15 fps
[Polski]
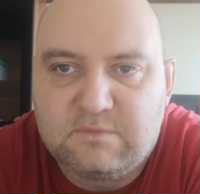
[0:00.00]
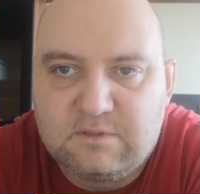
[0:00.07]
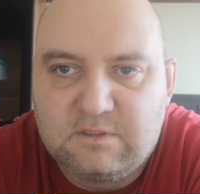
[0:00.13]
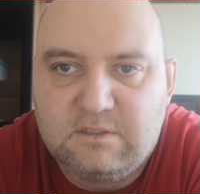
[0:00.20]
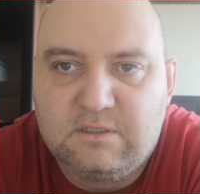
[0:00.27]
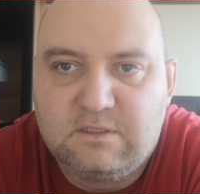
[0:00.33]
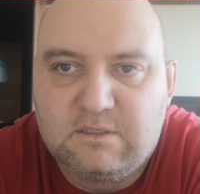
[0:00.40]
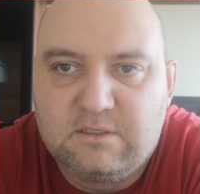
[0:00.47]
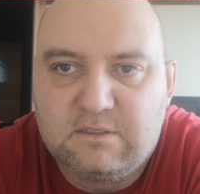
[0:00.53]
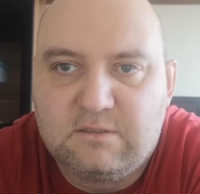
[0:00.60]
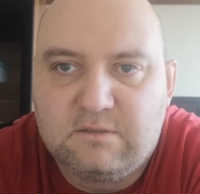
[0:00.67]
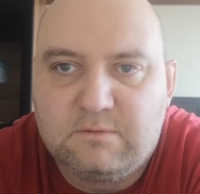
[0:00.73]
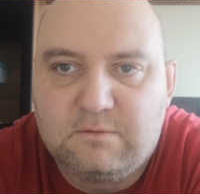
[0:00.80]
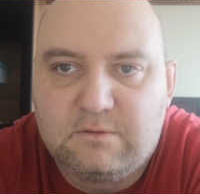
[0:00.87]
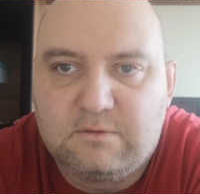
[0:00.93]
Yy,
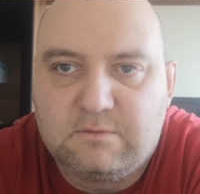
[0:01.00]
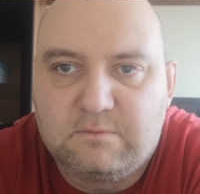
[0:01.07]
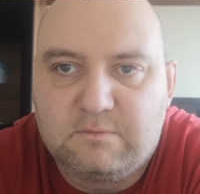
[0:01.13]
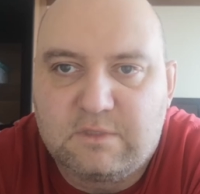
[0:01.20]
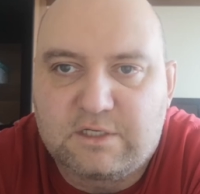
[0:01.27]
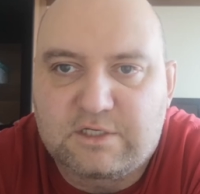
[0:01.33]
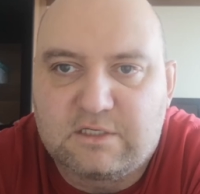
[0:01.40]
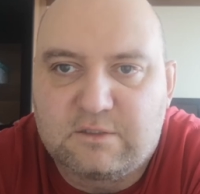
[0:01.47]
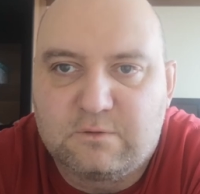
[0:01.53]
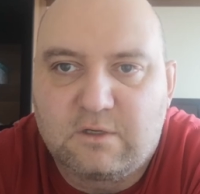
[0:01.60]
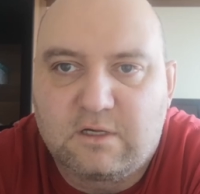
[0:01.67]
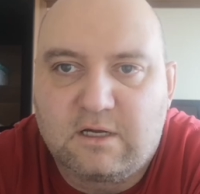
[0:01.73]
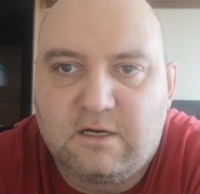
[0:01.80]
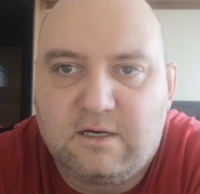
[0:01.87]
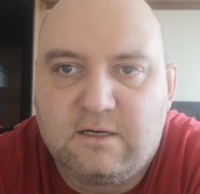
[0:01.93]
nasza
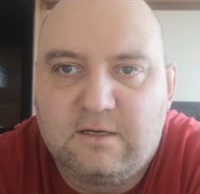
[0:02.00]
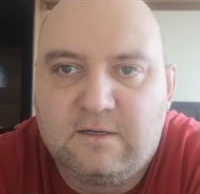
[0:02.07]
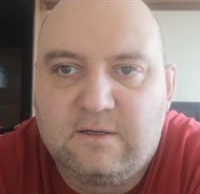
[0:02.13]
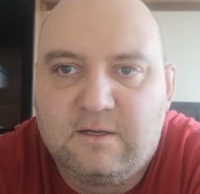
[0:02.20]
córka